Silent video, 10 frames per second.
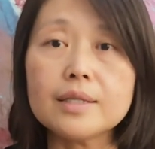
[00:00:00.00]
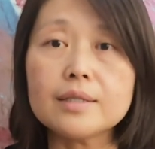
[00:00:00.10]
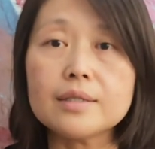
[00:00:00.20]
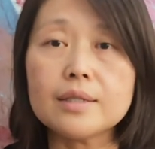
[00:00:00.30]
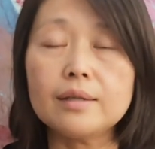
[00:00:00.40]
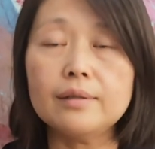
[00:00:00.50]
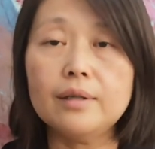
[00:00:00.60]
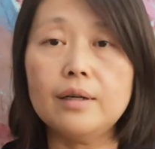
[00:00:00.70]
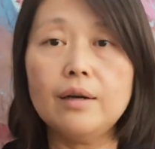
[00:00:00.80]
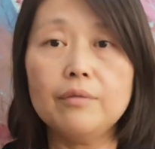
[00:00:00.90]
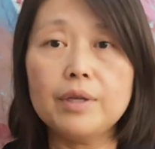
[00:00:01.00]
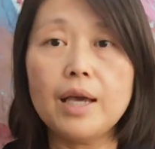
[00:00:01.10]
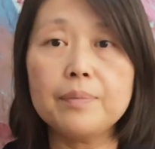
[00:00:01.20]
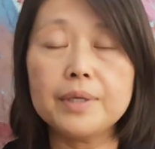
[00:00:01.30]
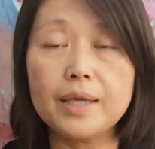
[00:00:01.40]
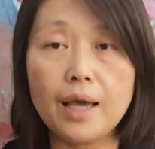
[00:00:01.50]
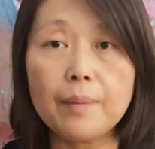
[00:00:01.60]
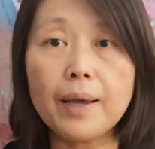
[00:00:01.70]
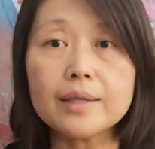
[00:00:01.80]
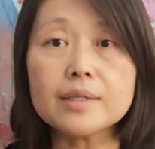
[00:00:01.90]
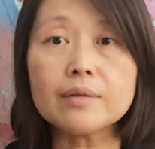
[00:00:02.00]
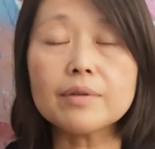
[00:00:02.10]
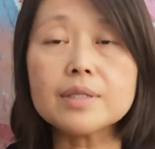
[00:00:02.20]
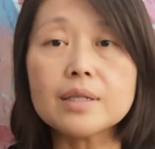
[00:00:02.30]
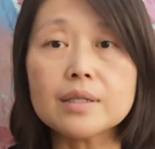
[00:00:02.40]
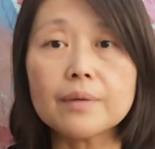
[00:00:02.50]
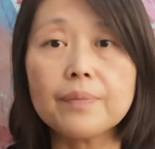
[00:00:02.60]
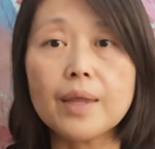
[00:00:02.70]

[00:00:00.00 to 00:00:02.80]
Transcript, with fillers: 这次这个 VIP 开盘，这个 Vincent，